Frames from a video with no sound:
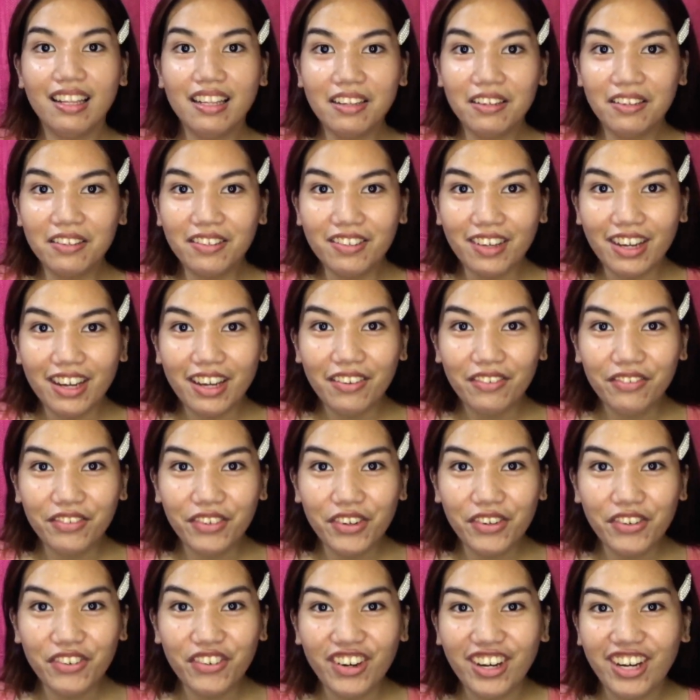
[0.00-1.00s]
Hello
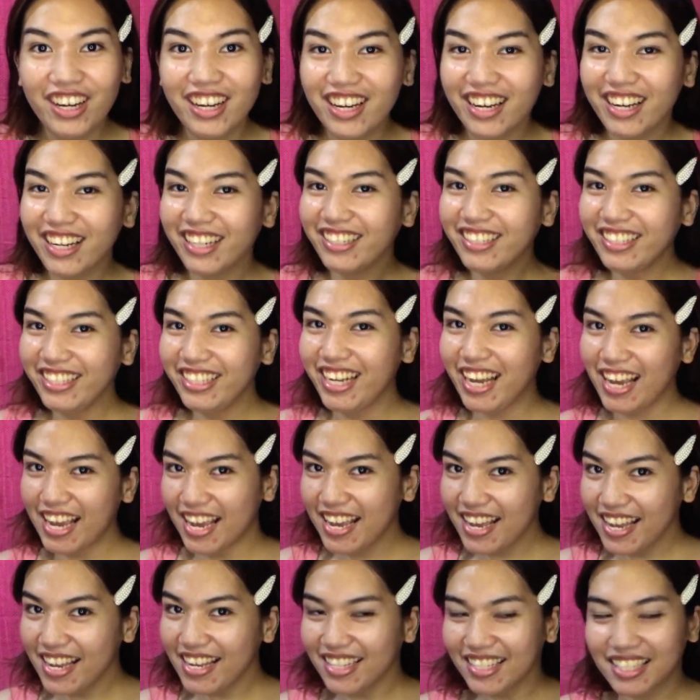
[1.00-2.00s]
everyone!
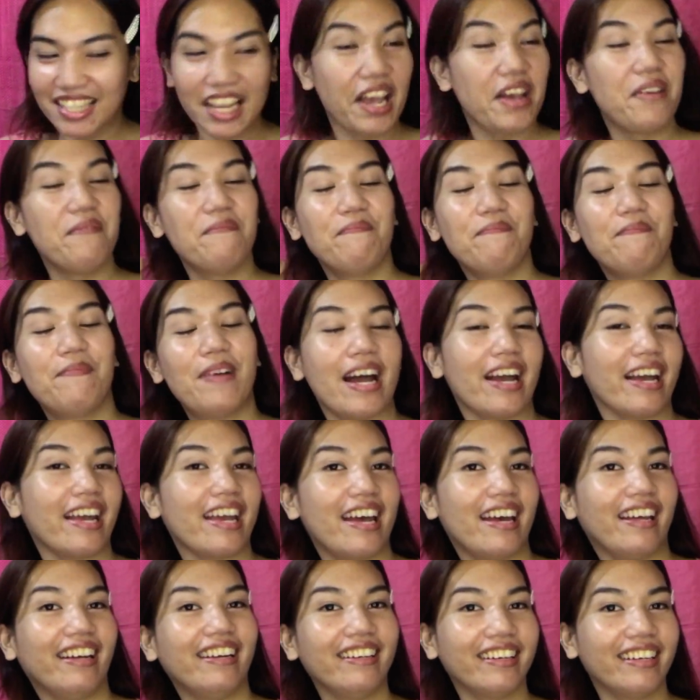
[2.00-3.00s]
Yes, I'm back
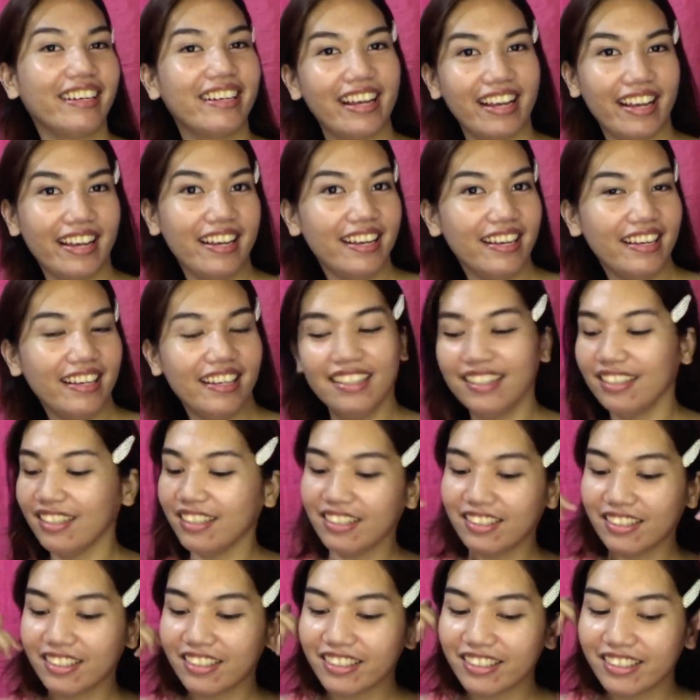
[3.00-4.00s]
at it
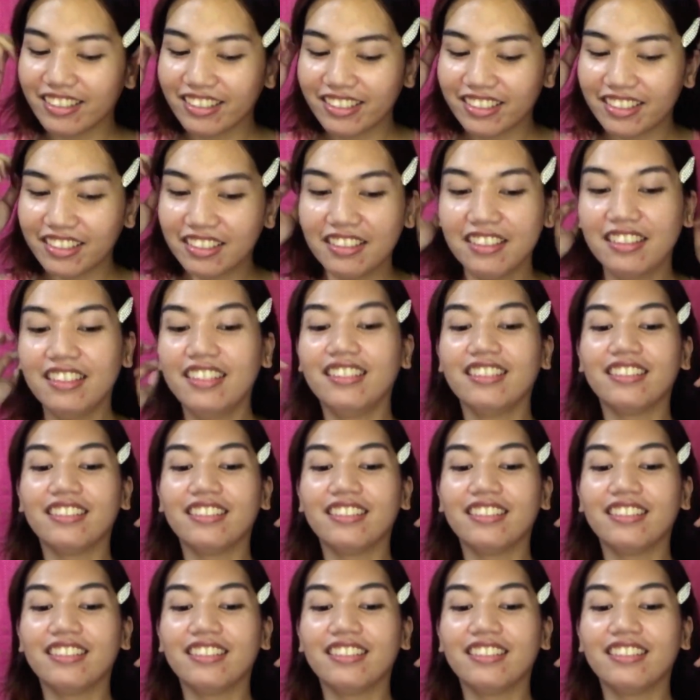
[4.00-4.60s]
again, girl!